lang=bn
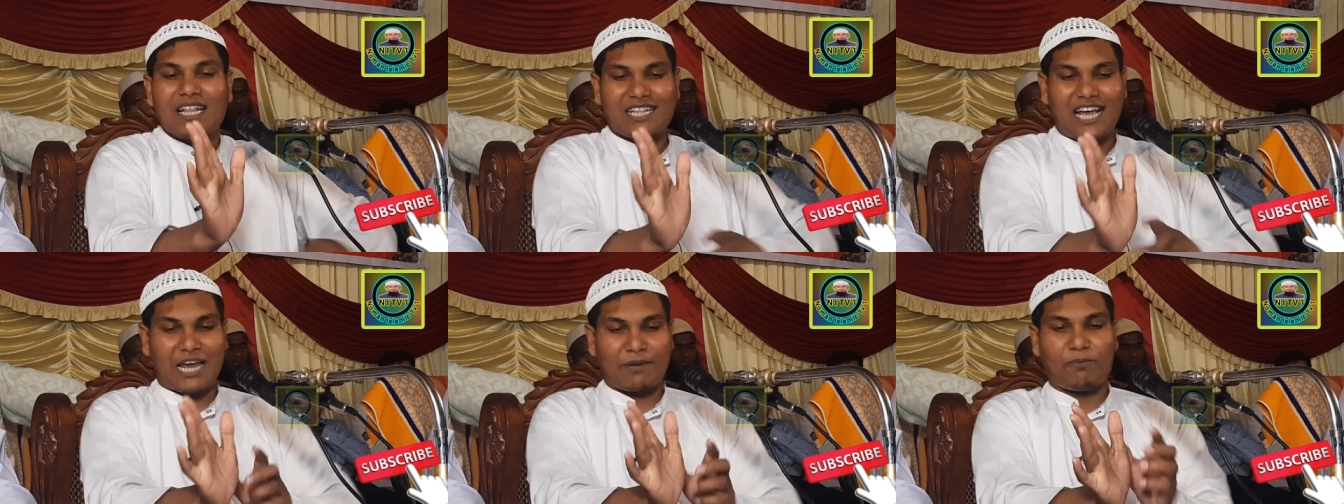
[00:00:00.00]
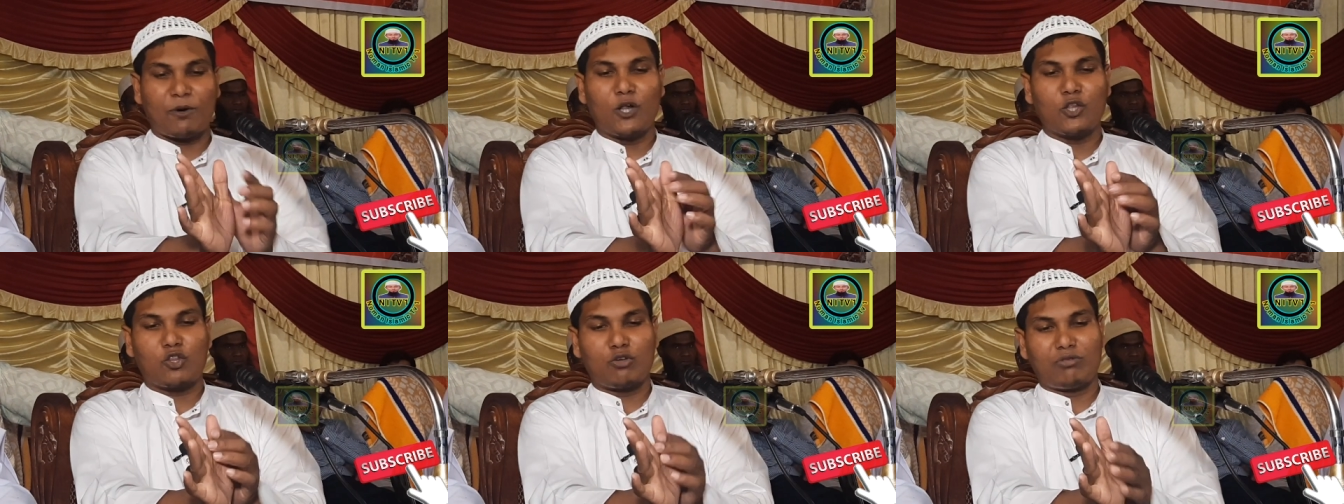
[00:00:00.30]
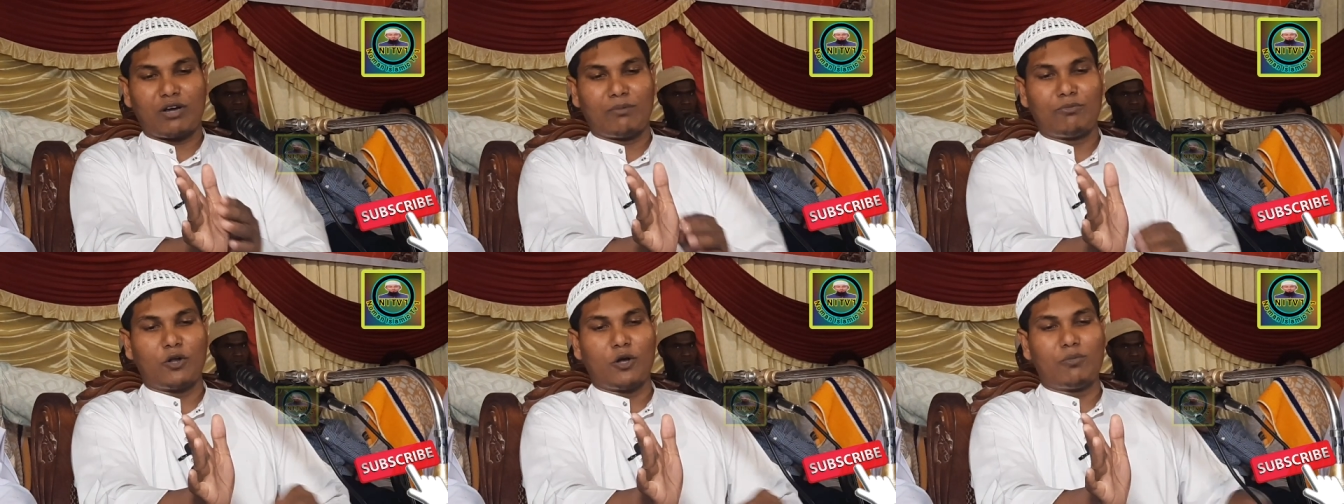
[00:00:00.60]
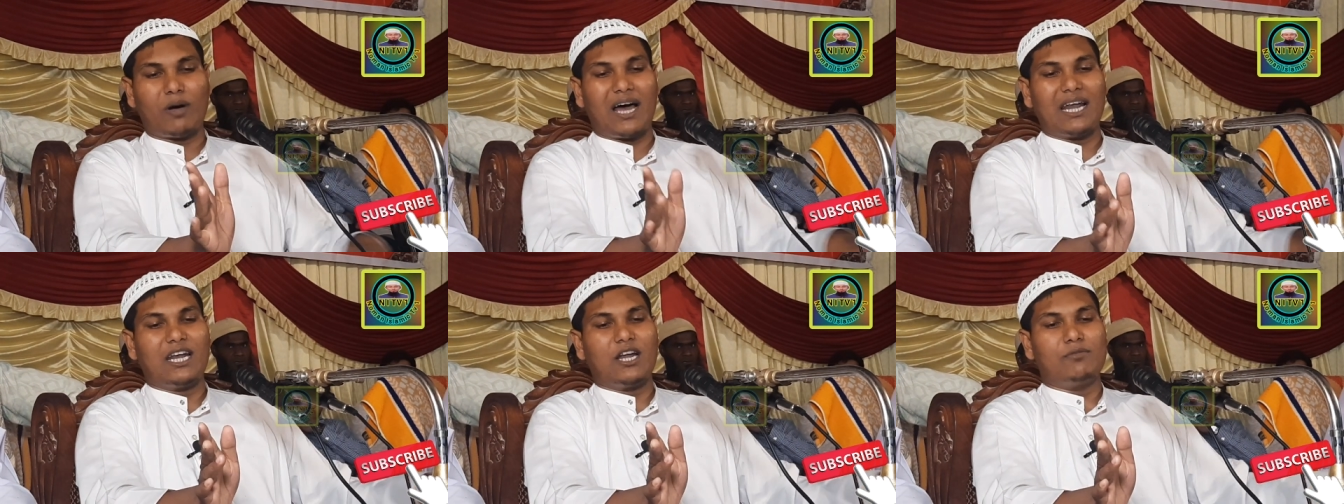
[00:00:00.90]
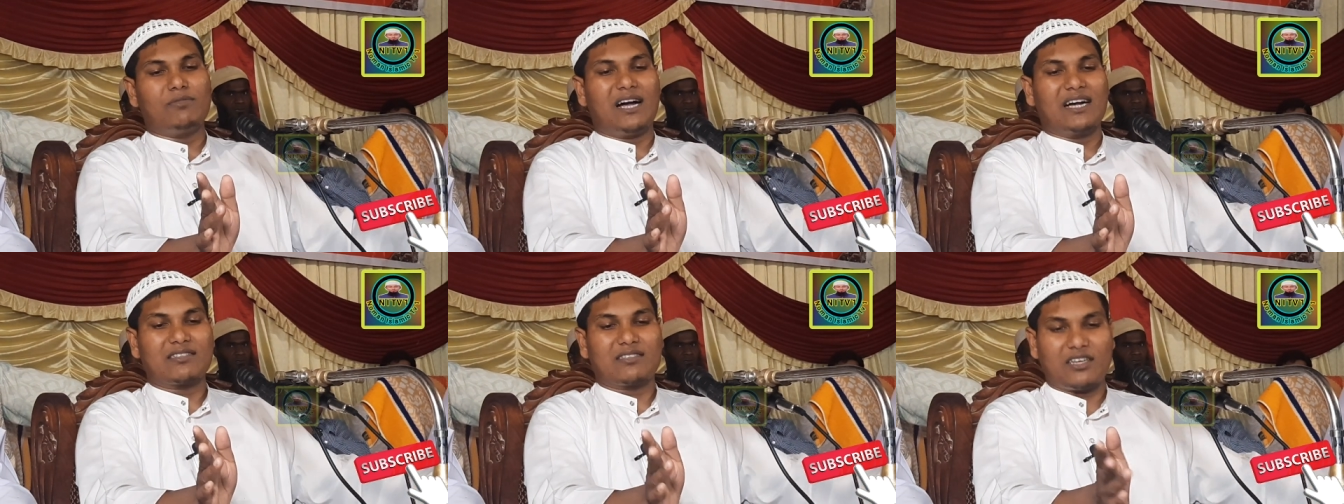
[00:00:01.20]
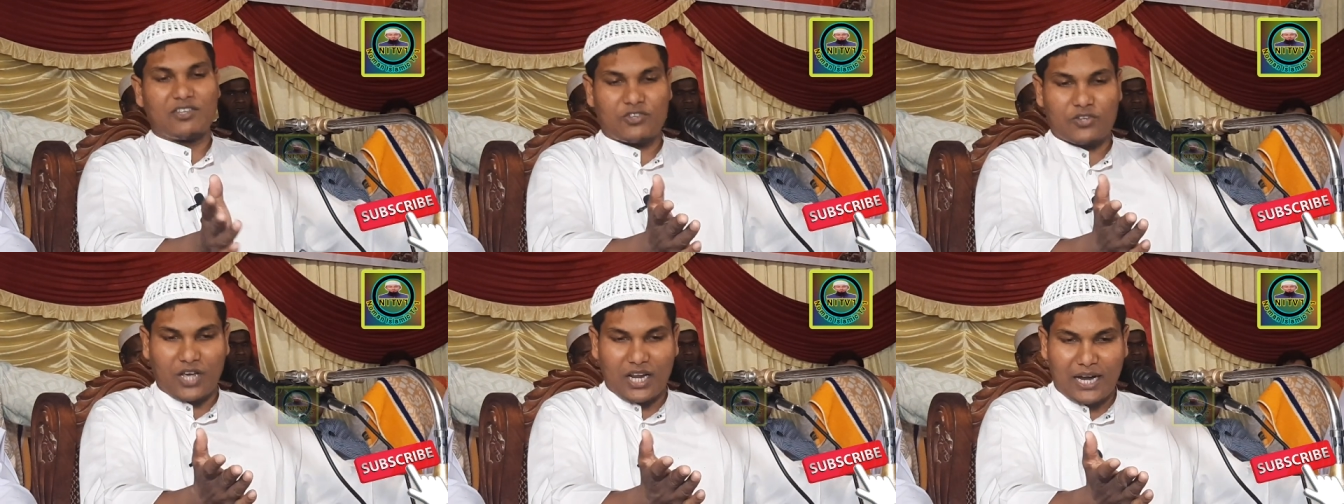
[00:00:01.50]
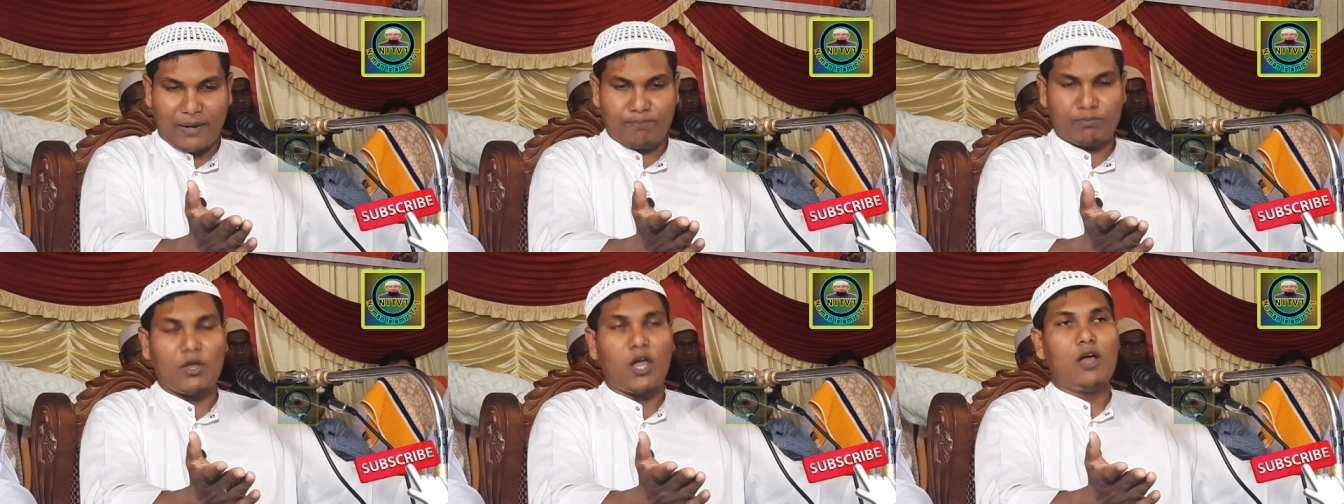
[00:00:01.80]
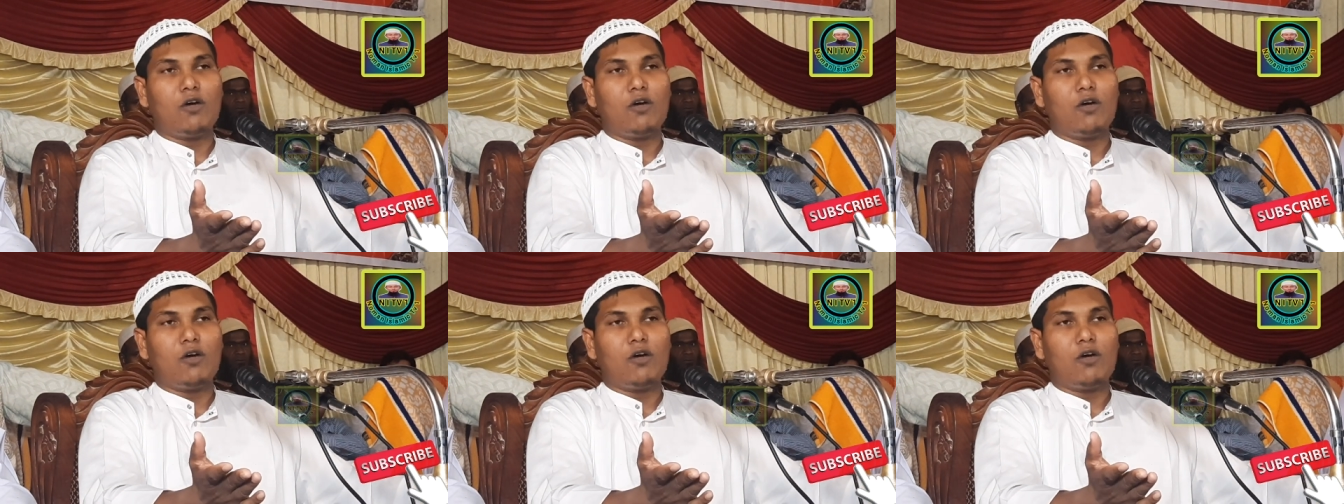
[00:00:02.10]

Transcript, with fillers: তারপরে তোমরা বলবা আল্লাহ আংতা সালাম